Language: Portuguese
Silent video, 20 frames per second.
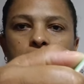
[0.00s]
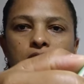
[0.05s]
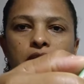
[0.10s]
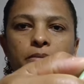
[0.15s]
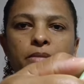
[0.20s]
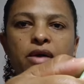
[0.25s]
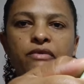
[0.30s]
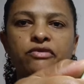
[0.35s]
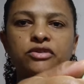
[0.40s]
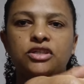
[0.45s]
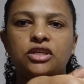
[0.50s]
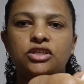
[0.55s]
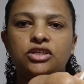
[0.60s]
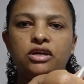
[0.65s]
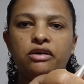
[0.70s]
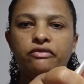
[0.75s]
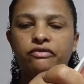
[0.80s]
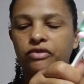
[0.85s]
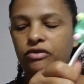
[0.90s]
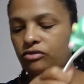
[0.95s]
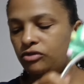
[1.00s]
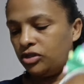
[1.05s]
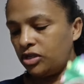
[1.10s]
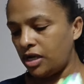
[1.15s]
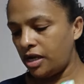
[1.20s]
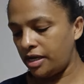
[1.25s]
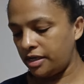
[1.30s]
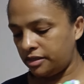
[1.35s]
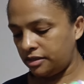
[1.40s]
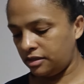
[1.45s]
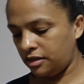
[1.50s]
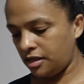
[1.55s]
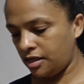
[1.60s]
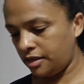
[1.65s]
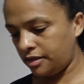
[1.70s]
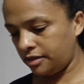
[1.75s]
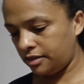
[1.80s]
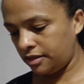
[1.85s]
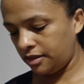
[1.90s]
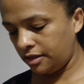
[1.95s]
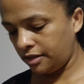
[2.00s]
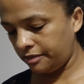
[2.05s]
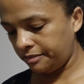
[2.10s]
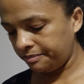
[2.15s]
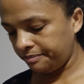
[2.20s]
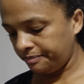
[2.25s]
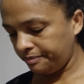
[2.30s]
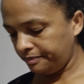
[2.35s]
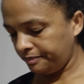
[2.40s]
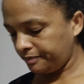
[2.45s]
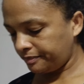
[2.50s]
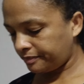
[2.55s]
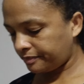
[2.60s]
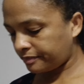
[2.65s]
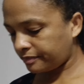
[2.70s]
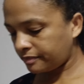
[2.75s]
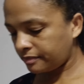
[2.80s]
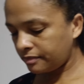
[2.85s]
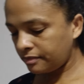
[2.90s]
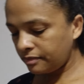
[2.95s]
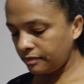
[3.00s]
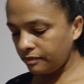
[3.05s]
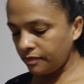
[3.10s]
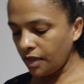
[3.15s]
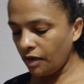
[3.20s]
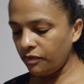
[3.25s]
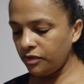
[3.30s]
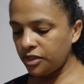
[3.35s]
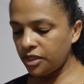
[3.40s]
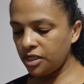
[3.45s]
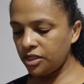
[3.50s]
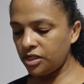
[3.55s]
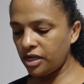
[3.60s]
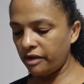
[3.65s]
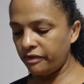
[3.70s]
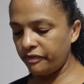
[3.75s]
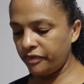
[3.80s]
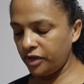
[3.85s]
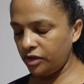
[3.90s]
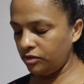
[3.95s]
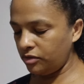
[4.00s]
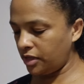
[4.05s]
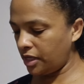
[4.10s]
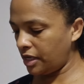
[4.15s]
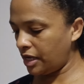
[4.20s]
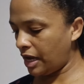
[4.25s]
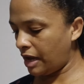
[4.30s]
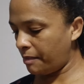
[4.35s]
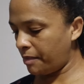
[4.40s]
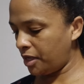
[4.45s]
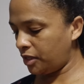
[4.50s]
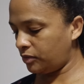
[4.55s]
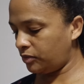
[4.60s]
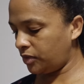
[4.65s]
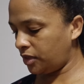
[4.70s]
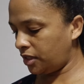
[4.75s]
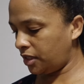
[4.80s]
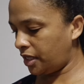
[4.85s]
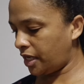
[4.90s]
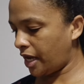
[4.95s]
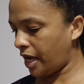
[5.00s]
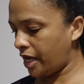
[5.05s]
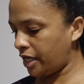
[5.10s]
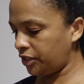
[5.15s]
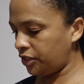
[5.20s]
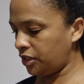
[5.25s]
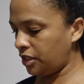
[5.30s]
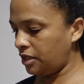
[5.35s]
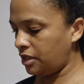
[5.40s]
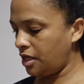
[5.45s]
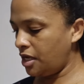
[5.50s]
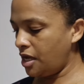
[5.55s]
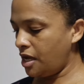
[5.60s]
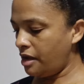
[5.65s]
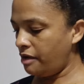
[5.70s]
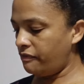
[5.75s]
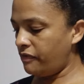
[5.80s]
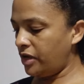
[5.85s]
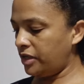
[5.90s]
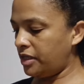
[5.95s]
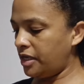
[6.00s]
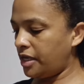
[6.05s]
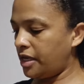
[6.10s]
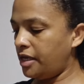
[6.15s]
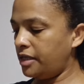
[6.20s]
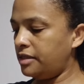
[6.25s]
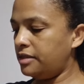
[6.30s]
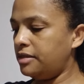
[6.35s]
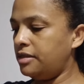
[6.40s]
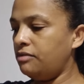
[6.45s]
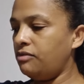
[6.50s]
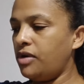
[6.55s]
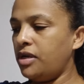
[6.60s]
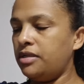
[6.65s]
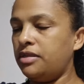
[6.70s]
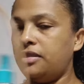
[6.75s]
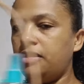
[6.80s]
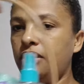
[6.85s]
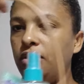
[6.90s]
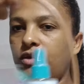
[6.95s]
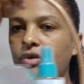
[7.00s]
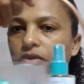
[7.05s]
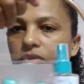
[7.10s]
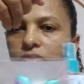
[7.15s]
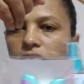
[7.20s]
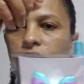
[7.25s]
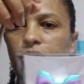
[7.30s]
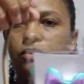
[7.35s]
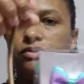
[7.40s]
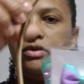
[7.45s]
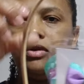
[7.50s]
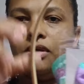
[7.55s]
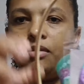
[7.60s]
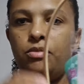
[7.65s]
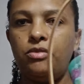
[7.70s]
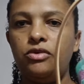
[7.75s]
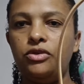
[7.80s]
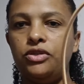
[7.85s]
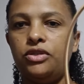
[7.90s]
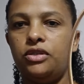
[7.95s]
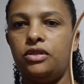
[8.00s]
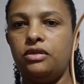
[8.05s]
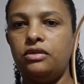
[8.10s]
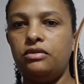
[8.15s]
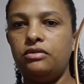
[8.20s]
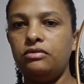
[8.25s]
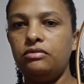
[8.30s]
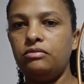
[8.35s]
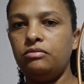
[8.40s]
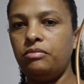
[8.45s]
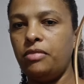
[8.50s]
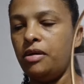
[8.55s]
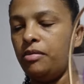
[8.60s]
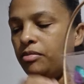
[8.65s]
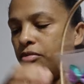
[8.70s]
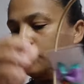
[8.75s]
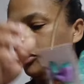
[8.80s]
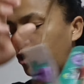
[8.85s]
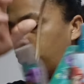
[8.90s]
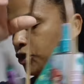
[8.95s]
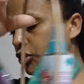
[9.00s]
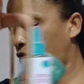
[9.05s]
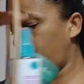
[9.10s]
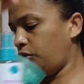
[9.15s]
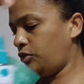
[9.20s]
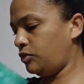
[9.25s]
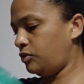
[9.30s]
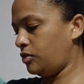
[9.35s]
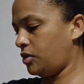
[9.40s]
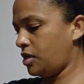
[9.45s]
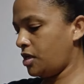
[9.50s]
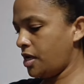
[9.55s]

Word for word: Mas vocês já viram já esse, esse... Vocês já viram, né? A abertura de caixa. Vai ter kitzinho assim, ó. Eu vou estar tá mostrando. Bem bonitinho. Né,